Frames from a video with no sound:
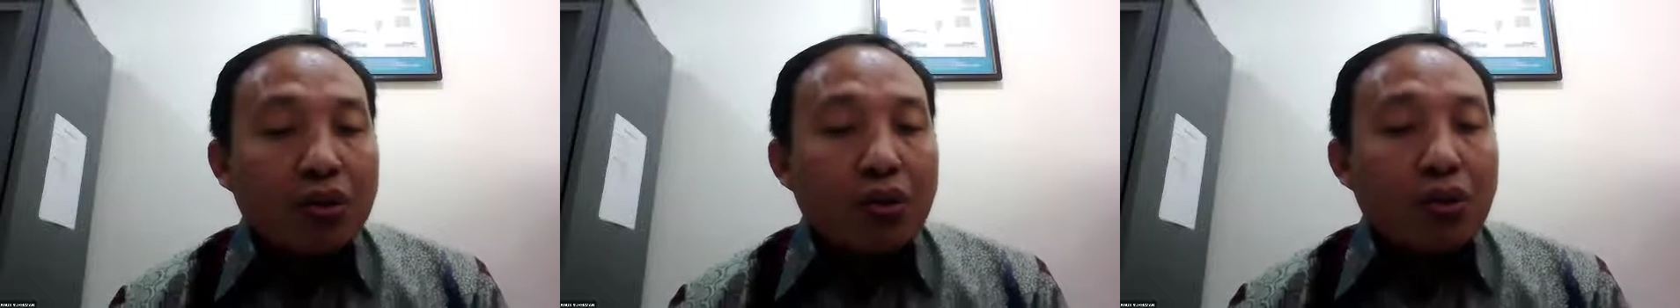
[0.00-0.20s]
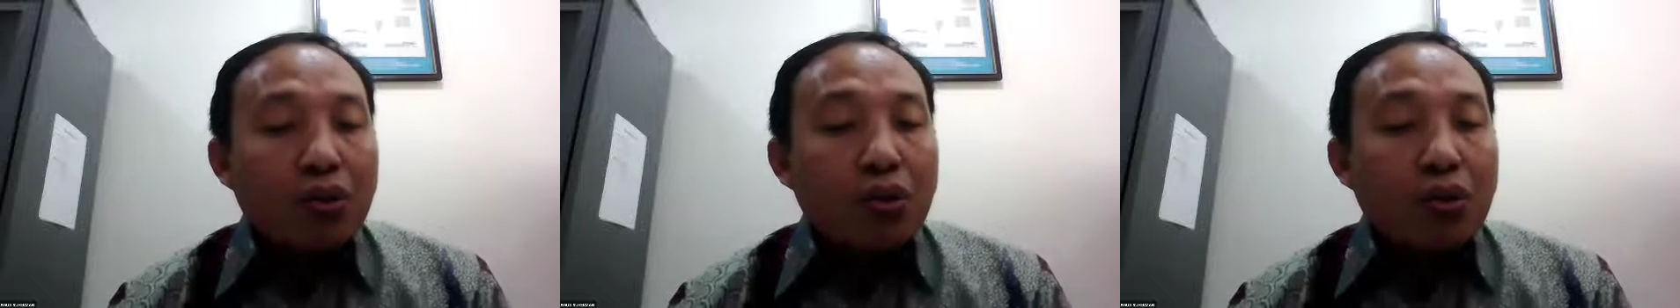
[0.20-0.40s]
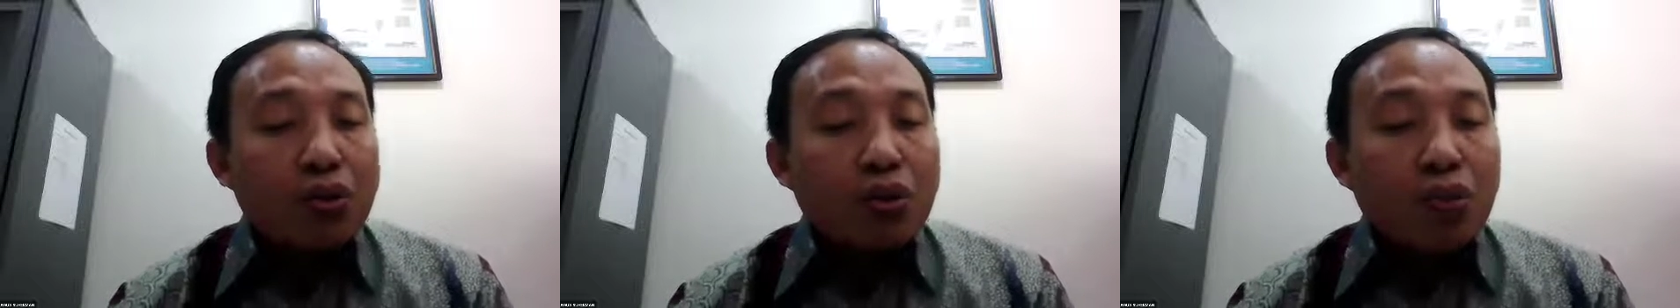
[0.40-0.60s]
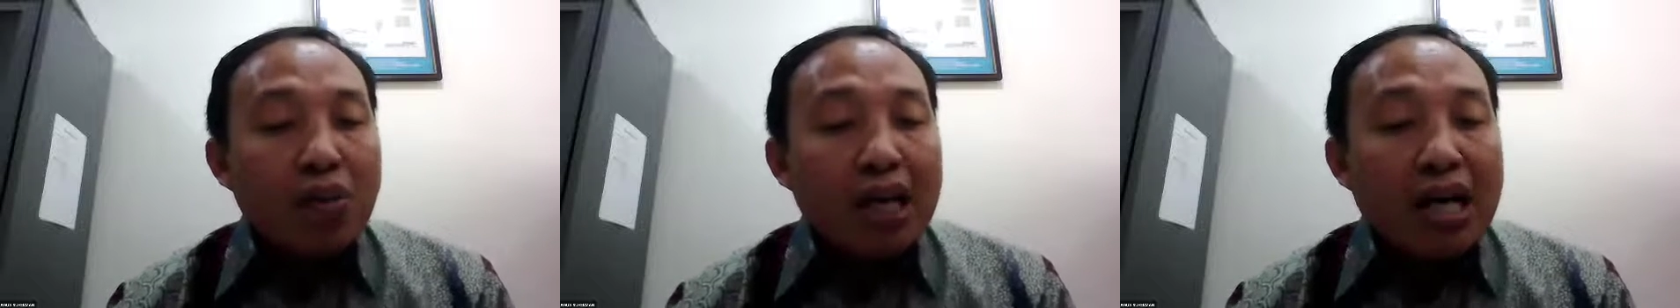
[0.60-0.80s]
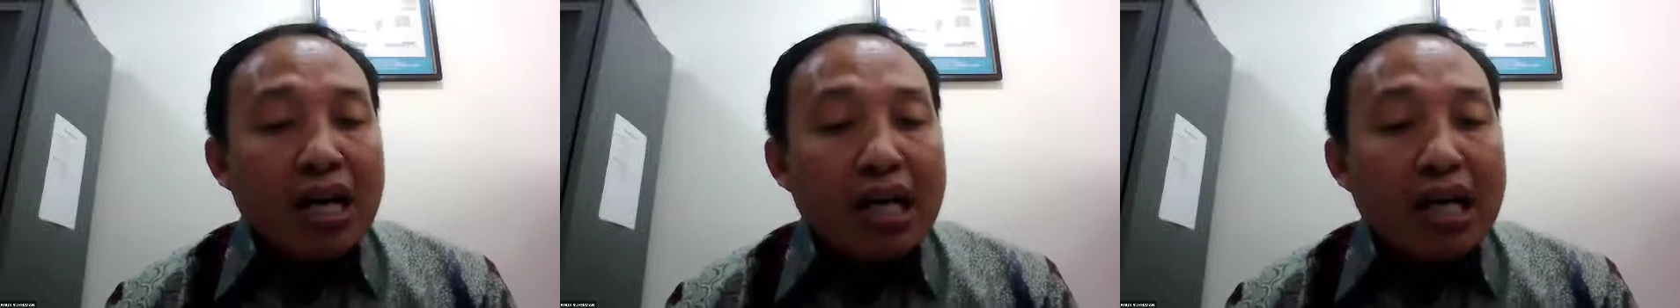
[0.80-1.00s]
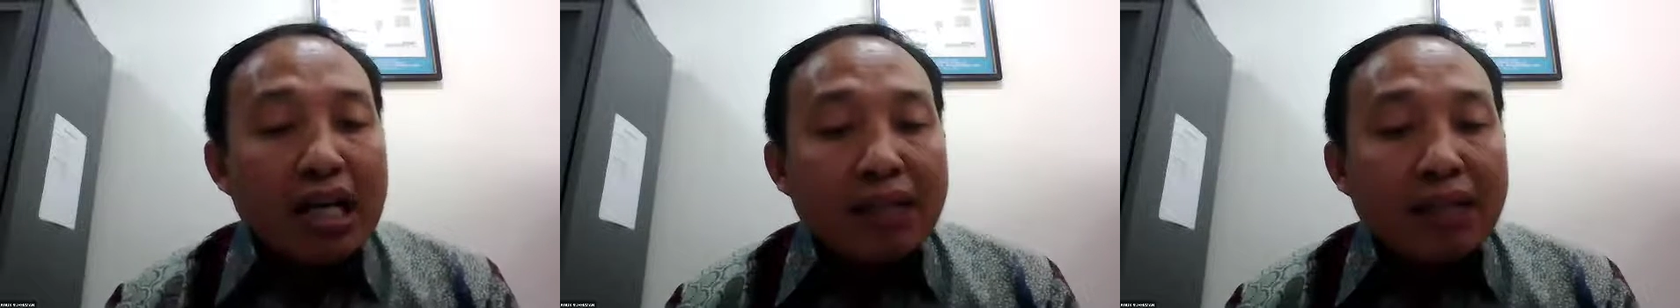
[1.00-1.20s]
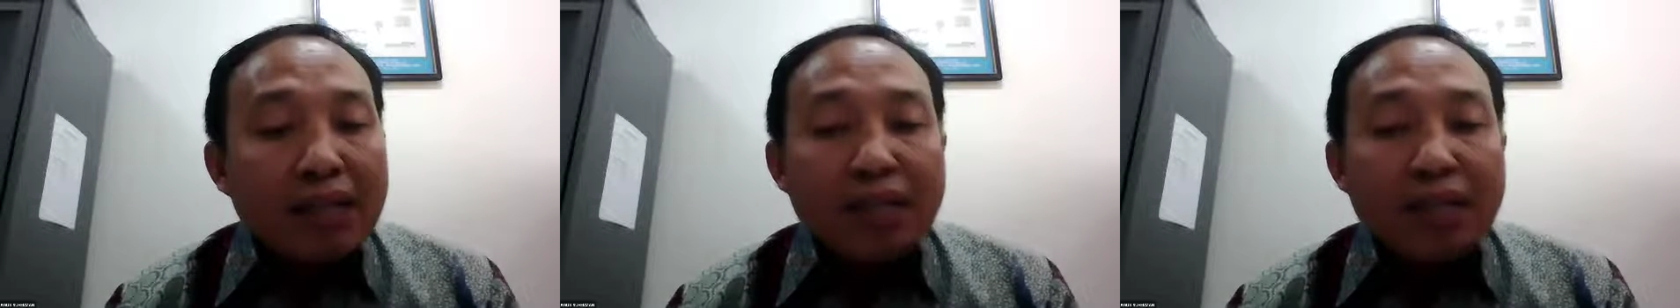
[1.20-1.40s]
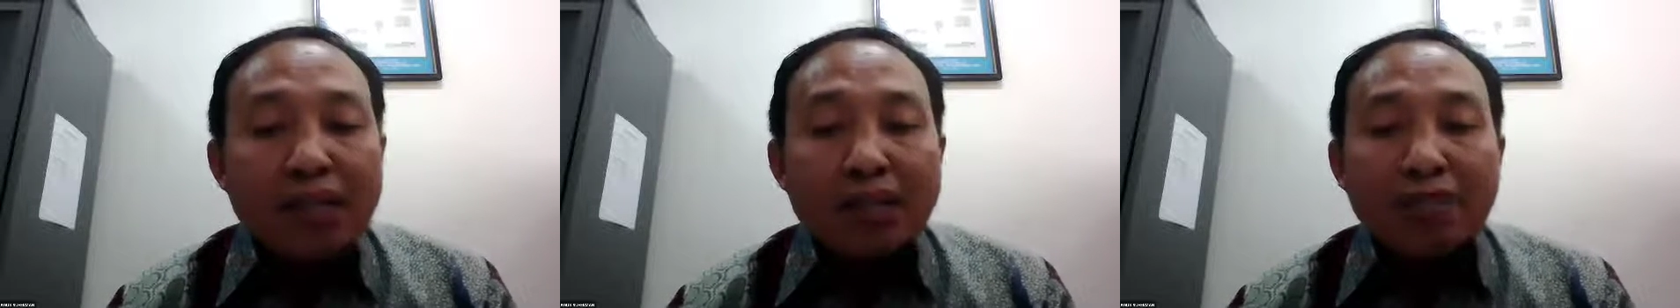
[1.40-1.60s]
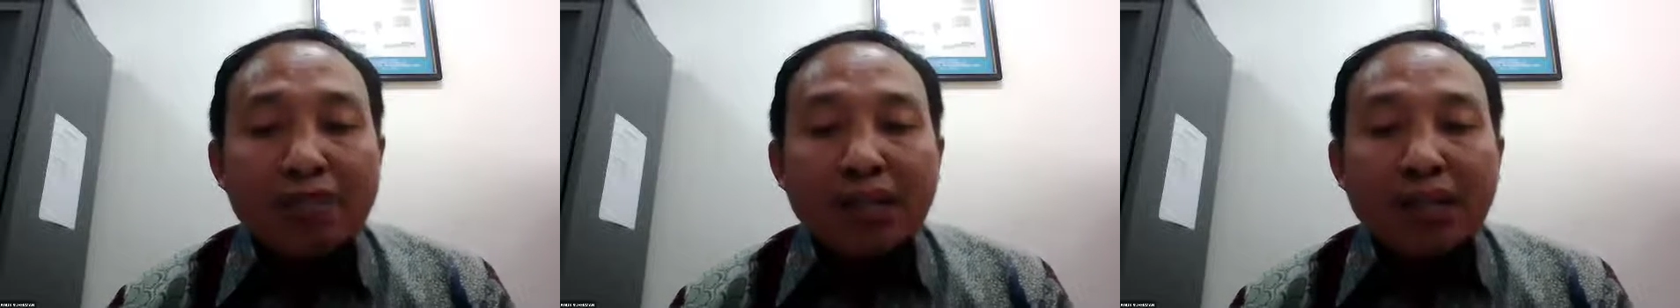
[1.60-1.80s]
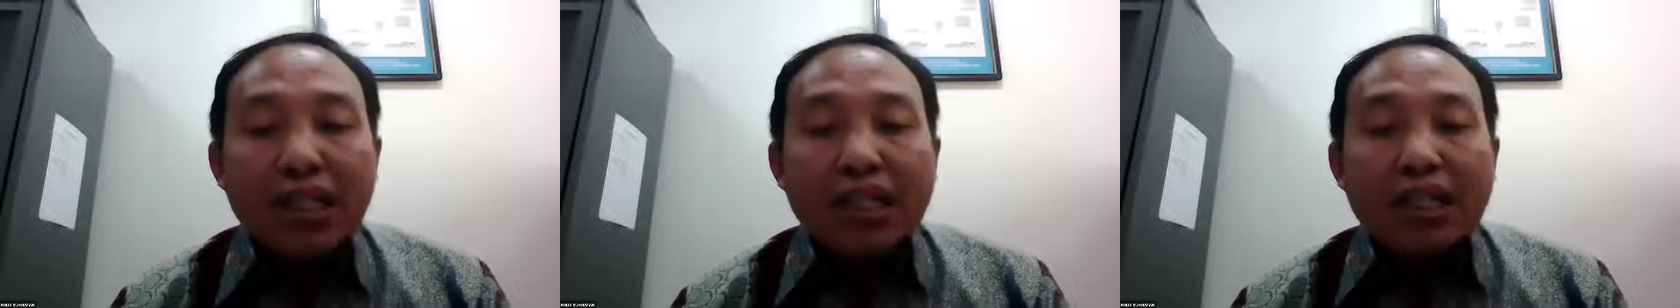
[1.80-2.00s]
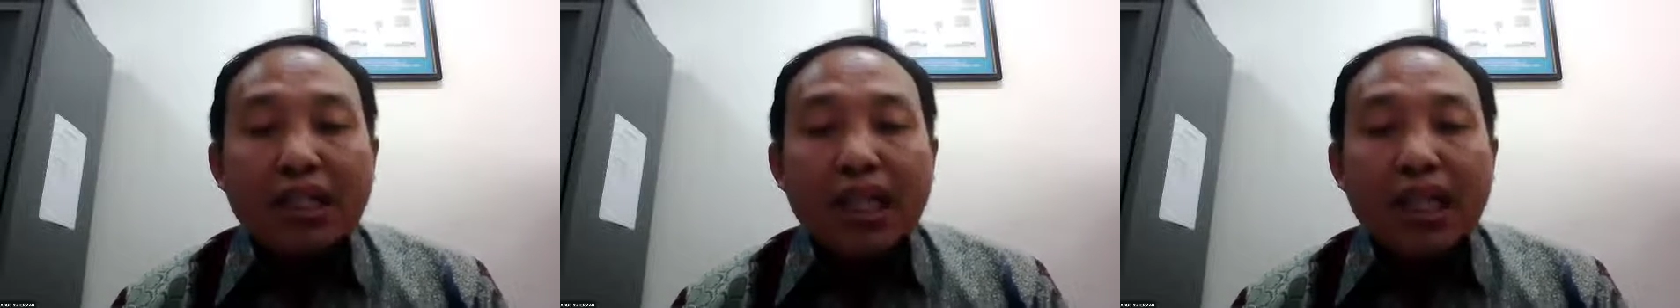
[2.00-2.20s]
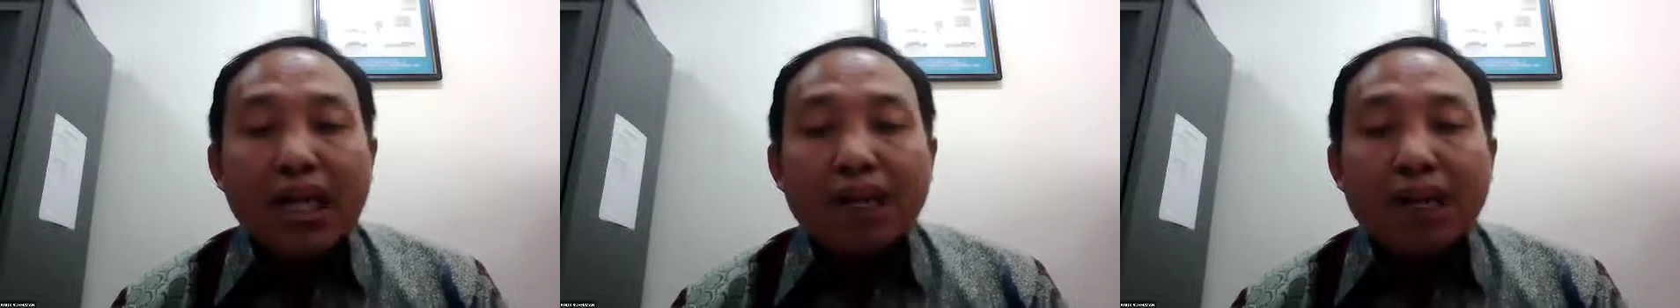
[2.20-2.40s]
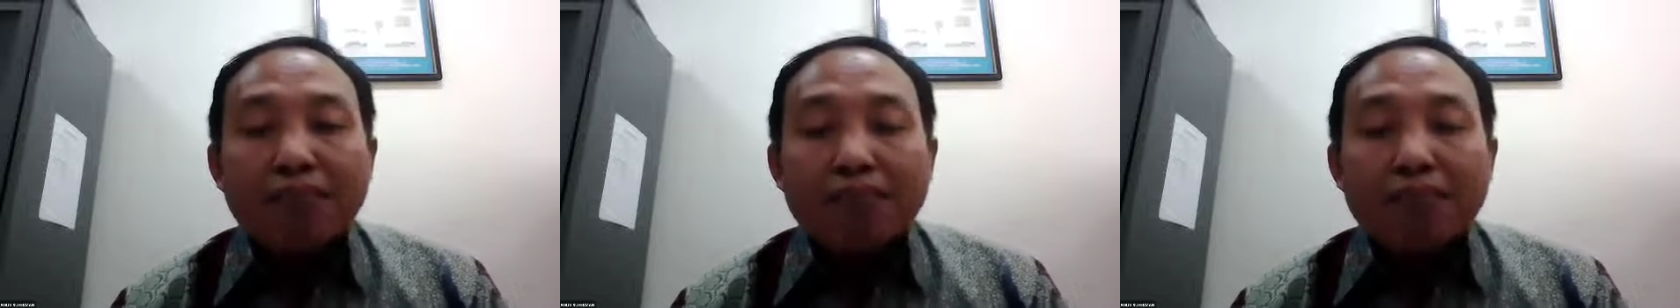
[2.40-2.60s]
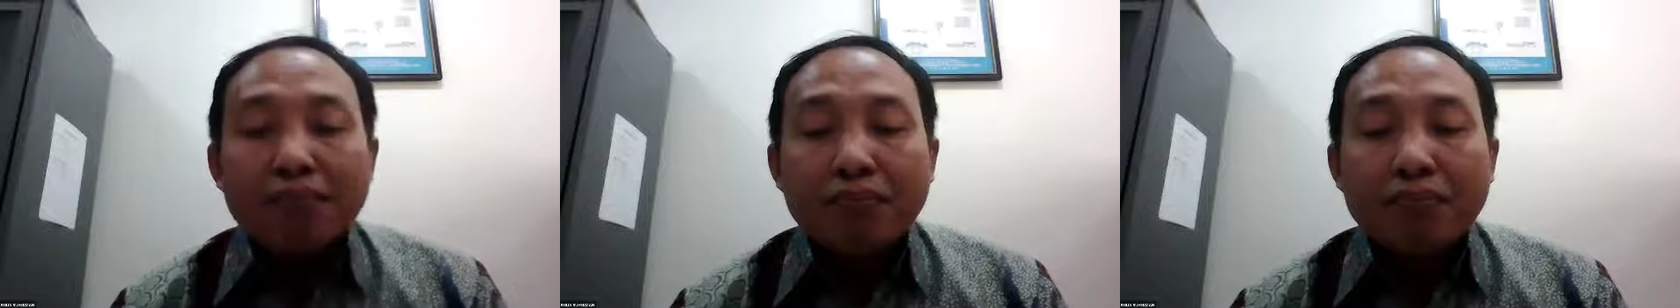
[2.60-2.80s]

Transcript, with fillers: Untuk mengangkat bisnis perikanan tangkap,